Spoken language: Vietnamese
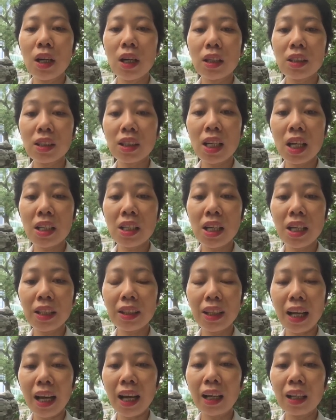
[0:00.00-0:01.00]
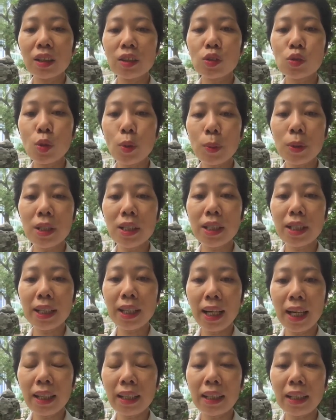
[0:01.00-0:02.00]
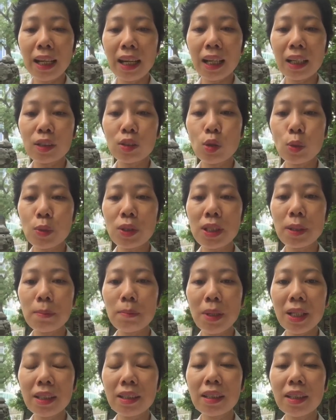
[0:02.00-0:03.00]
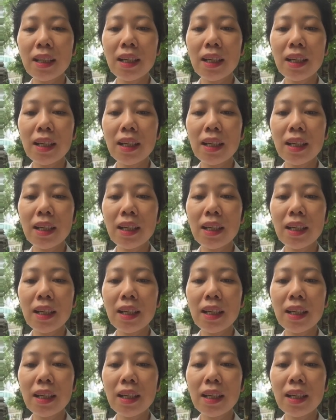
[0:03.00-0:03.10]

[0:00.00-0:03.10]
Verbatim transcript: trên nền tảng giúp người khác là giúp chính mình